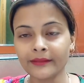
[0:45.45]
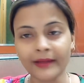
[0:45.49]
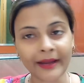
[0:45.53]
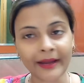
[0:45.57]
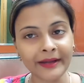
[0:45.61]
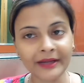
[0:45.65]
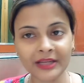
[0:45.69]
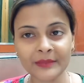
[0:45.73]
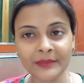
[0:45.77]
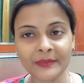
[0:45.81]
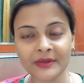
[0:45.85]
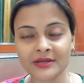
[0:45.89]

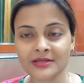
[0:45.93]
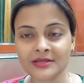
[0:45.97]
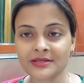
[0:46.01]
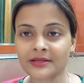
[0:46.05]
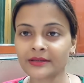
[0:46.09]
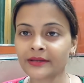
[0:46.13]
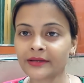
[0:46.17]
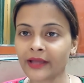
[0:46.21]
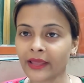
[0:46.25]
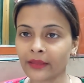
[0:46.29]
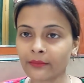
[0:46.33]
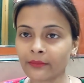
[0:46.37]
नाइन्टी
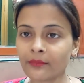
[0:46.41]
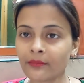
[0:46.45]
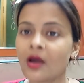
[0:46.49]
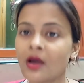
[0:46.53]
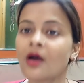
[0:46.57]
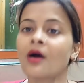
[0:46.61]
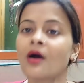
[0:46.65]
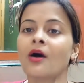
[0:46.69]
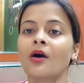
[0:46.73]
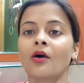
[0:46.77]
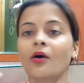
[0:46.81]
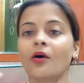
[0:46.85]
परसेंट टाइम
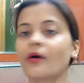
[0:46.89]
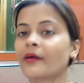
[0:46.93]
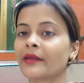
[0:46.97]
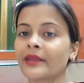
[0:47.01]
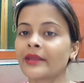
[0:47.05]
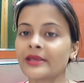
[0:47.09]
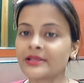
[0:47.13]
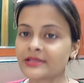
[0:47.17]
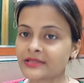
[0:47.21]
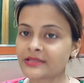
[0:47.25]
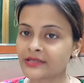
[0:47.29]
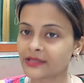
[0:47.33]

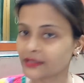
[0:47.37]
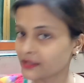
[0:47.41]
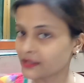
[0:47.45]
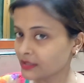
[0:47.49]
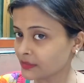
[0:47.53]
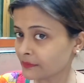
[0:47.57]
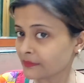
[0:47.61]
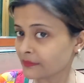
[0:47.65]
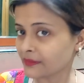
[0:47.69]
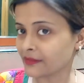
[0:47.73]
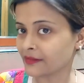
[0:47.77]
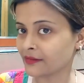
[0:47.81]
ऑर्गेनाइज
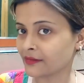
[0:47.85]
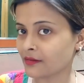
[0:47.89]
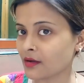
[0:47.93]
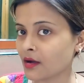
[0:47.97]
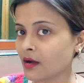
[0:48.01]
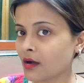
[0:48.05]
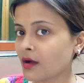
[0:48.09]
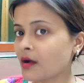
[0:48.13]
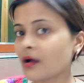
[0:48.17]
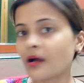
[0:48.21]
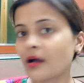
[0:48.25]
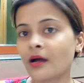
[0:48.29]
ही
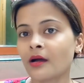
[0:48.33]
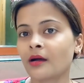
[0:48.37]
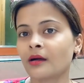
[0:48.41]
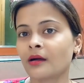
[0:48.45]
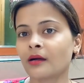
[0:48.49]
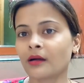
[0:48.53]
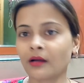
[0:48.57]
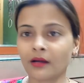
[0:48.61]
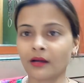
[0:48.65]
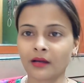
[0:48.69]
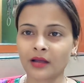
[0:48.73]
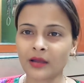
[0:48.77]
मिलेगा
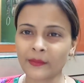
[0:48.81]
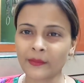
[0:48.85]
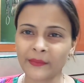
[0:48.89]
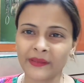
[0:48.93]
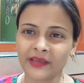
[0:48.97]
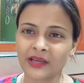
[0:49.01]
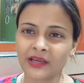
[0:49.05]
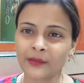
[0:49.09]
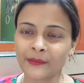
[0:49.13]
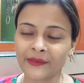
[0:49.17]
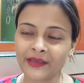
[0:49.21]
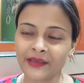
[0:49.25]
Uh,
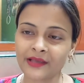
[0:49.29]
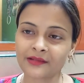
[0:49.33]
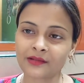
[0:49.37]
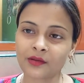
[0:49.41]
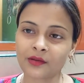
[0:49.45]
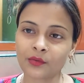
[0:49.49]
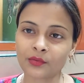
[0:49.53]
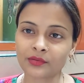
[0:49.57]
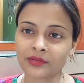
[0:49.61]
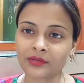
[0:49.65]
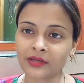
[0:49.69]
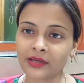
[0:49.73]
कभी कभी ऐसा
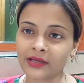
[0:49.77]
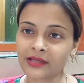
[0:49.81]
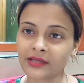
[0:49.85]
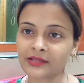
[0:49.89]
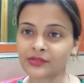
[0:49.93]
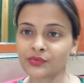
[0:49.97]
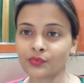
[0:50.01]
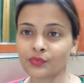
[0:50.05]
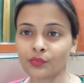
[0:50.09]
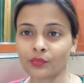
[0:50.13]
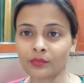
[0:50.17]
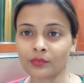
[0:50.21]
होता है
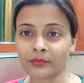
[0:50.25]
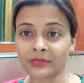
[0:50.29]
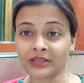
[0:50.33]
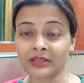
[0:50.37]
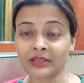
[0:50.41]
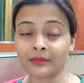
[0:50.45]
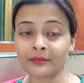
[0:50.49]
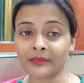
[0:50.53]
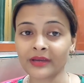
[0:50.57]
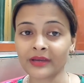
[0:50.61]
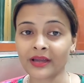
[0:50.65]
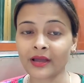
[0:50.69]
जो
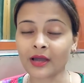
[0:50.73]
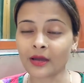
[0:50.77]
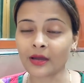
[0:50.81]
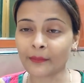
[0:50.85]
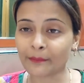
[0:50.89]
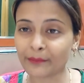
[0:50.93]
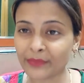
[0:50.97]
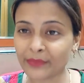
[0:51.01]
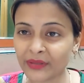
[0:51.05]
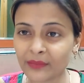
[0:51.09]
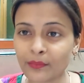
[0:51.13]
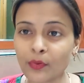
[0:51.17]
मतलब मैं
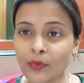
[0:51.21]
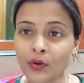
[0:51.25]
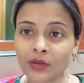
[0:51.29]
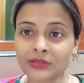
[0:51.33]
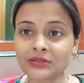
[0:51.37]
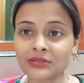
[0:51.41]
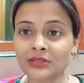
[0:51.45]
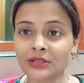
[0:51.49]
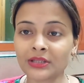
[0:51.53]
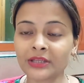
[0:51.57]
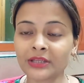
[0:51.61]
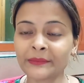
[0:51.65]
कभी
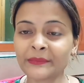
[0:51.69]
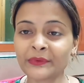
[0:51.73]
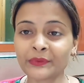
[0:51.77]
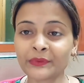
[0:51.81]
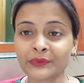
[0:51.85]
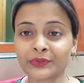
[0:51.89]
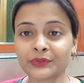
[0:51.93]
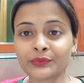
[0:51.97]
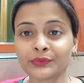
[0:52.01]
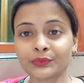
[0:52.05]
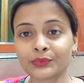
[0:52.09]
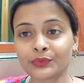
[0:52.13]
बहुत जल्दी में
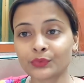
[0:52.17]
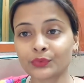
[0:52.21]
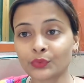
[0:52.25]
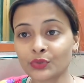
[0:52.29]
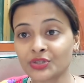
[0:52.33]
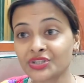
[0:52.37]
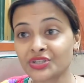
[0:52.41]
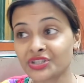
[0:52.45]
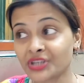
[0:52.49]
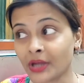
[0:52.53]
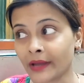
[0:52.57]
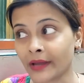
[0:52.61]
होती हूँ तो
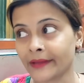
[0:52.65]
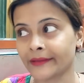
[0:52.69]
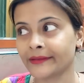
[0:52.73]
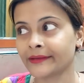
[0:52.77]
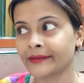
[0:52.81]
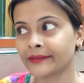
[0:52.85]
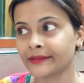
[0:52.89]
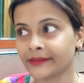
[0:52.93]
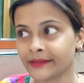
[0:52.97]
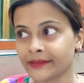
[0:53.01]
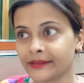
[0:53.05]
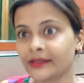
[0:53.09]

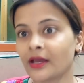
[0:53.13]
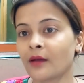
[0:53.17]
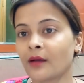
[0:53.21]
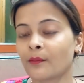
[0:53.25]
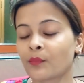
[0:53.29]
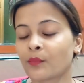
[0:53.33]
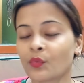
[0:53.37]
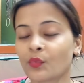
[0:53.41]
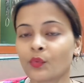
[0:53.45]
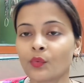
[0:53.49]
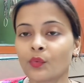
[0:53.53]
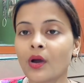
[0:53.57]
शायद ही
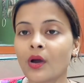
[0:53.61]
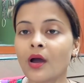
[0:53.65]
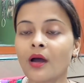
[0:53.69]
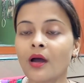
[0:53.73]
आपको